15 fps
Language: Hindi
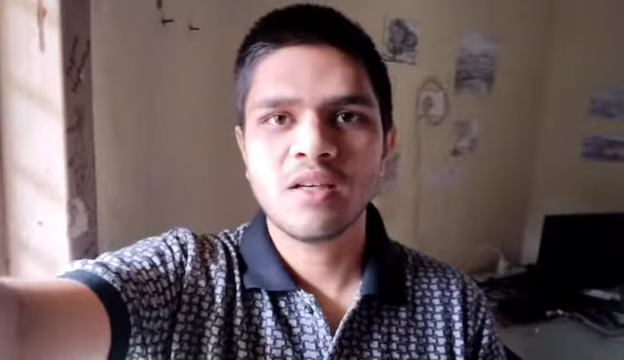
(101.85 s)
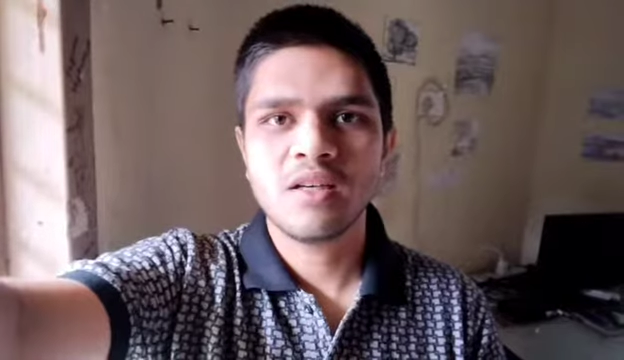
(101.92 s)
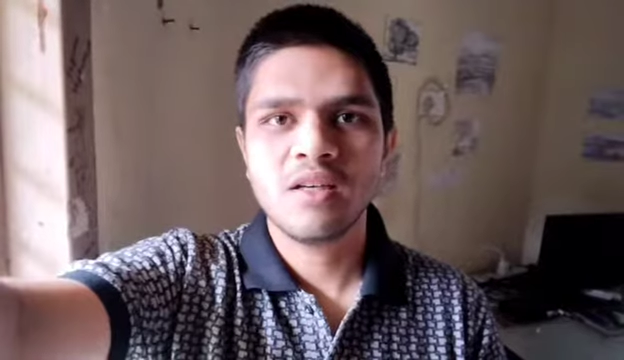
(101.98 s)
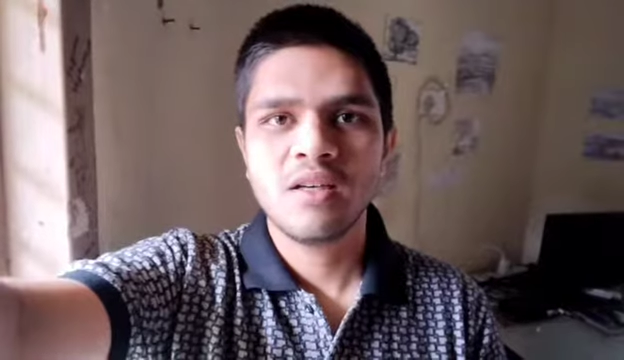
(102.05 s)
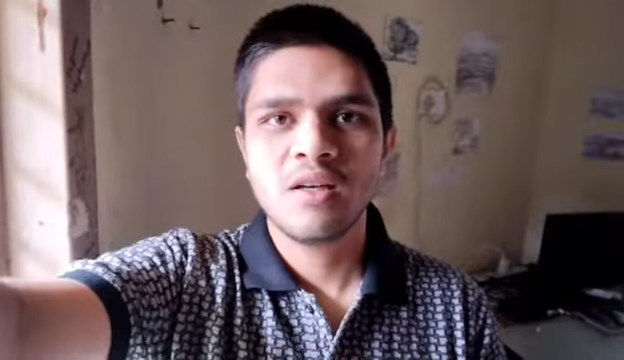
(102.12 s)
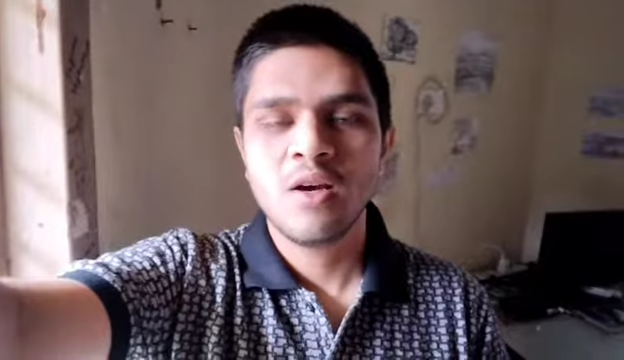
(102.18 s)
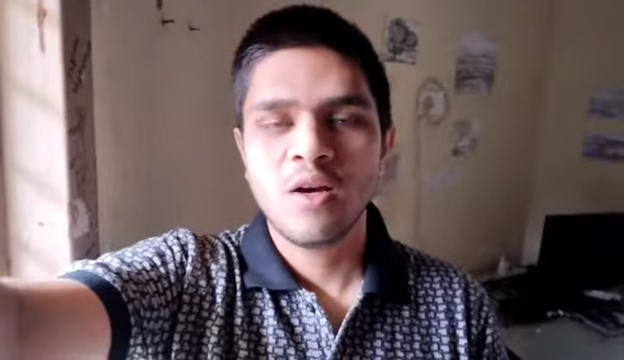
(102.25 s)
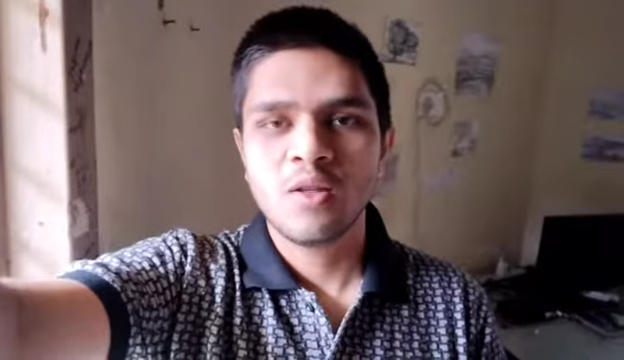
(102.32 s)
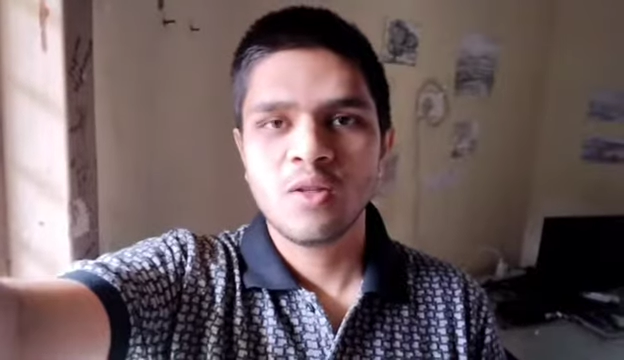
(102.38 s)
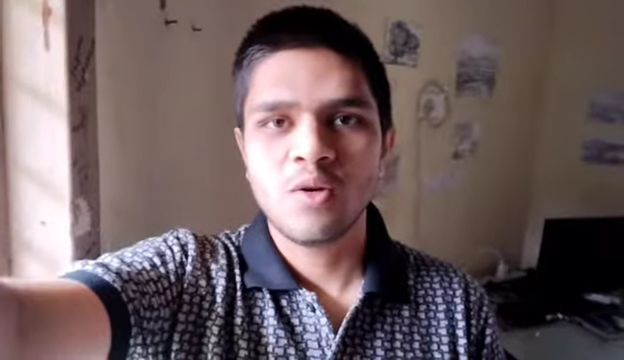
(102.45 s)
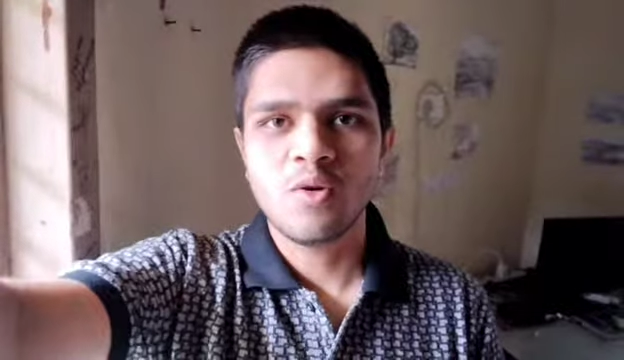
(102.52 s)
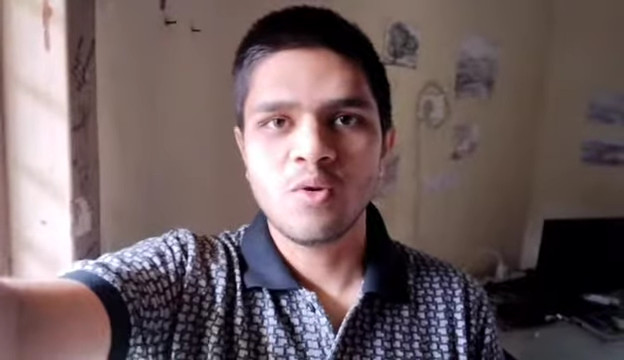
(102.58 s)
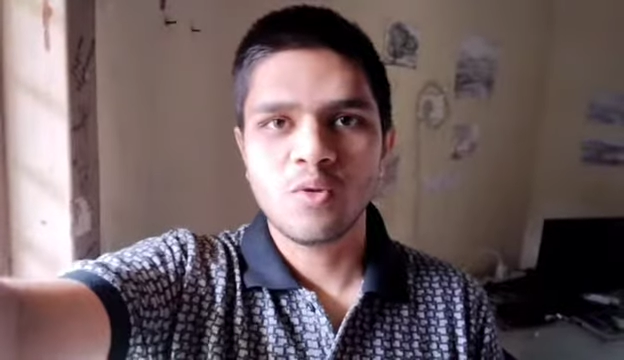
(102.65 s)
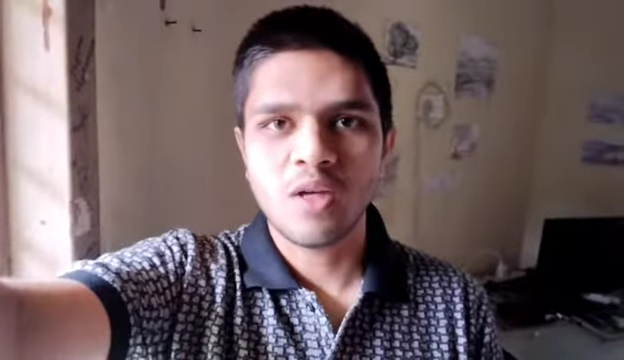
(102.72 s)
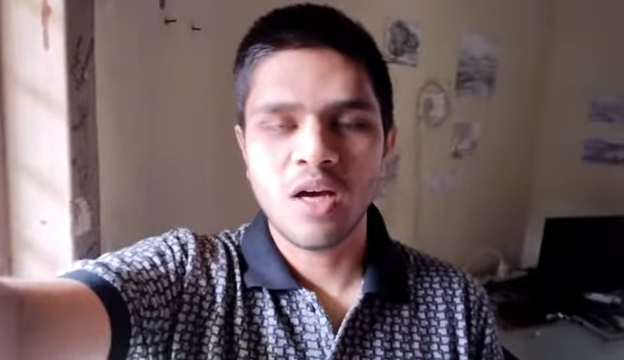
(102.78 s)
था
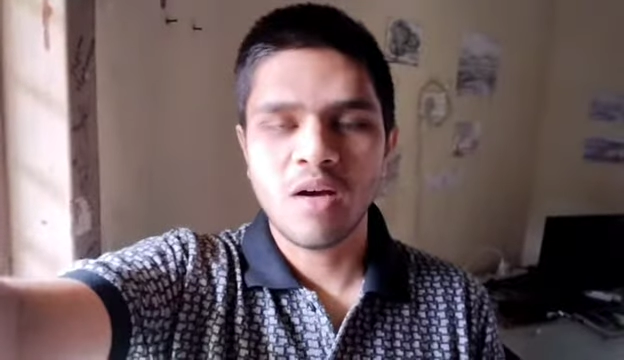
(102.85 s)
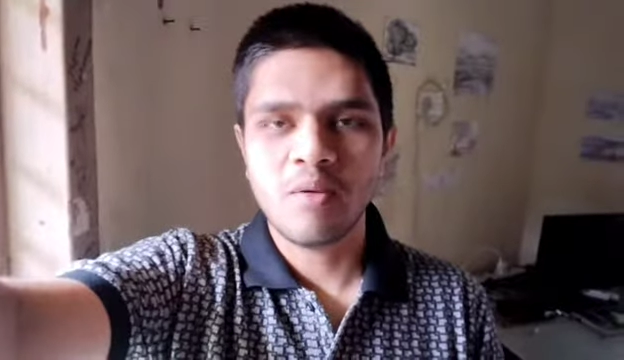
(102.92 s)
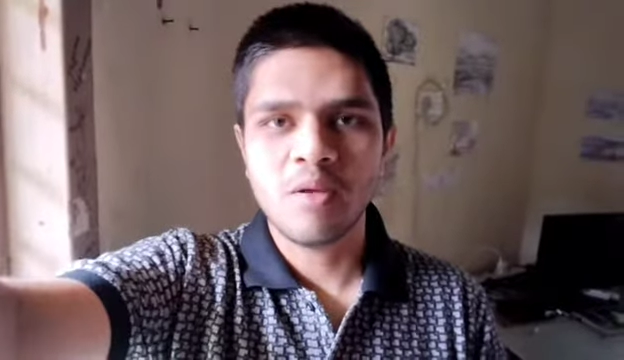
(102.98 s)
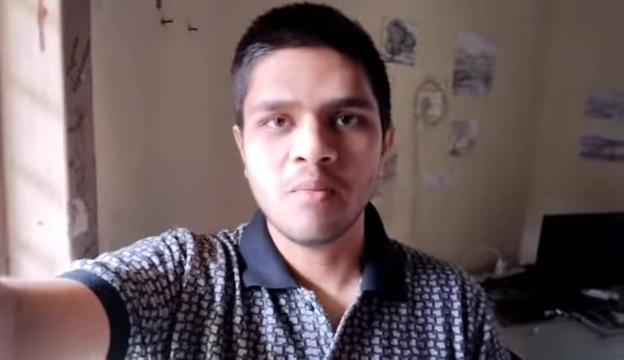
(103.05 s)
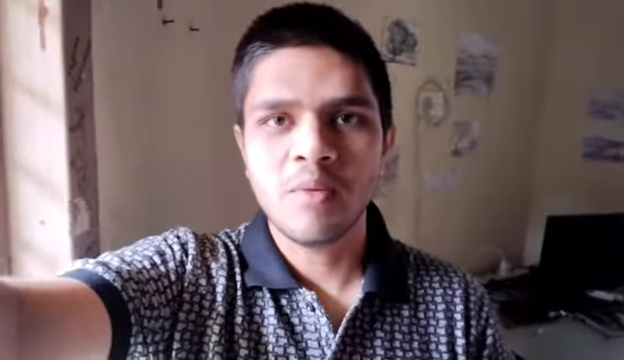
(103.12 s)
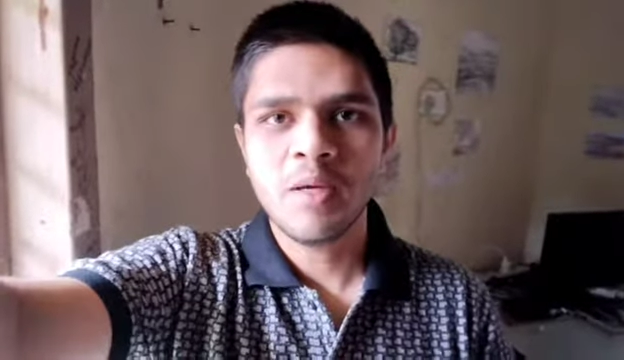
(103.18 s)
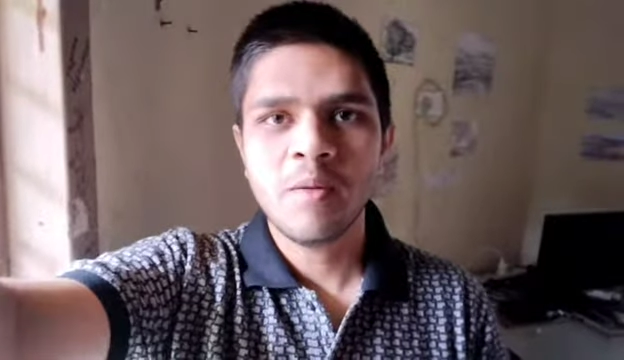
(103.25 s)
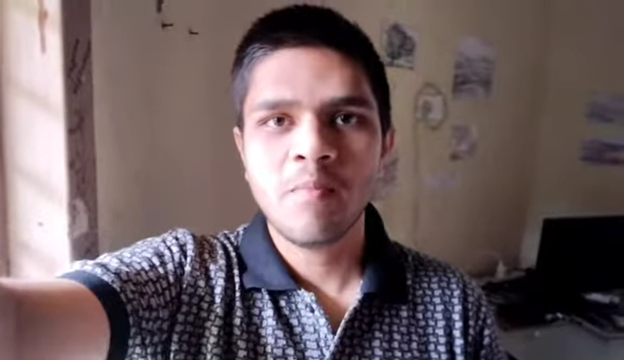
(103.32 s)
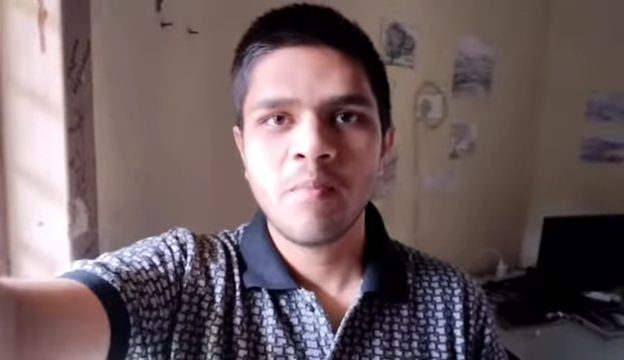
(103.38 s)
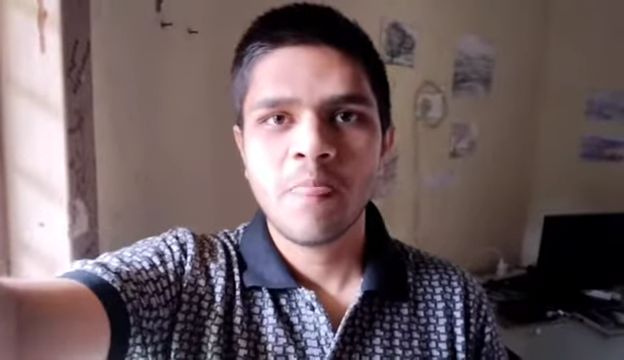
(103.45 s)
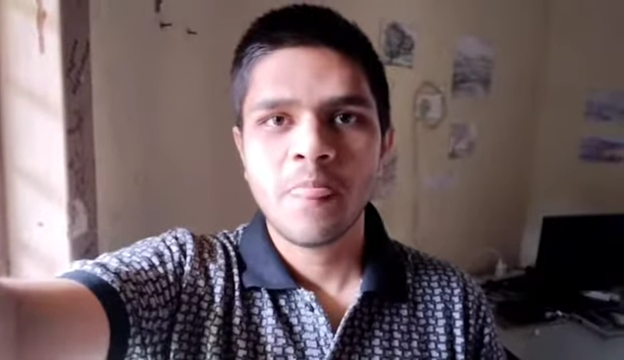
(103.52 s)
तो उठा अभी मैं